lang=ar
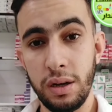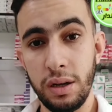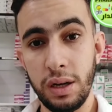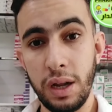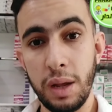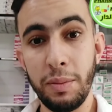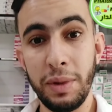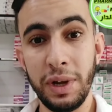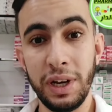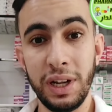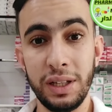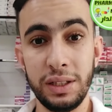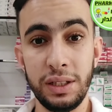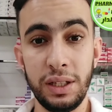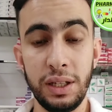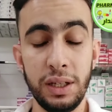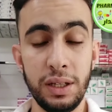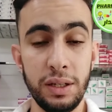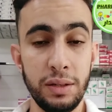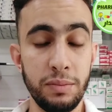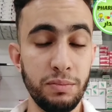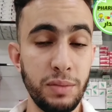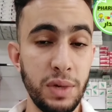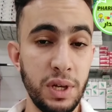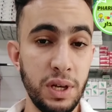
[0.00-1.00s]
لا
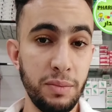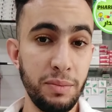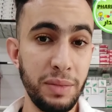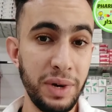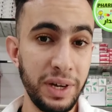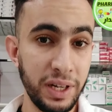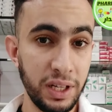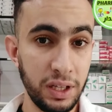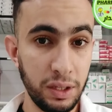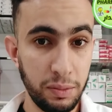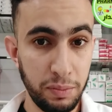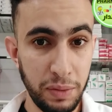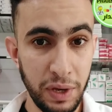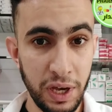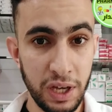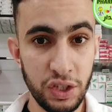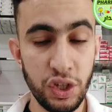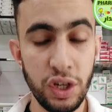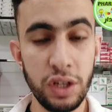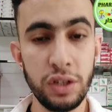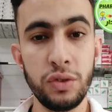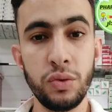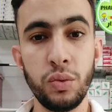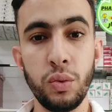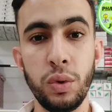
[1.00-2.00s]
مالادي مرض
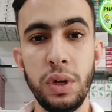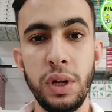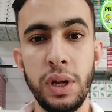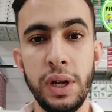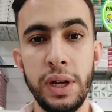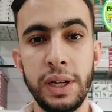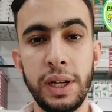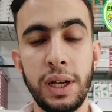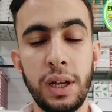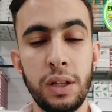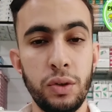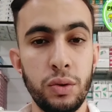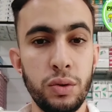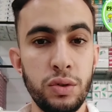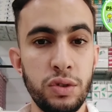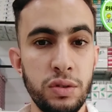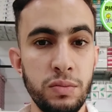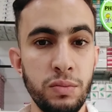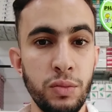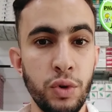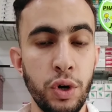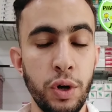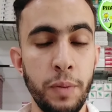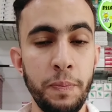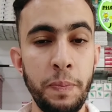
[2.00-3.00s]
بهجت ولا نقدر
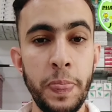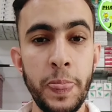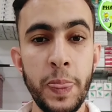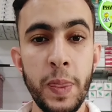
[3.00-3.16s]
نسموه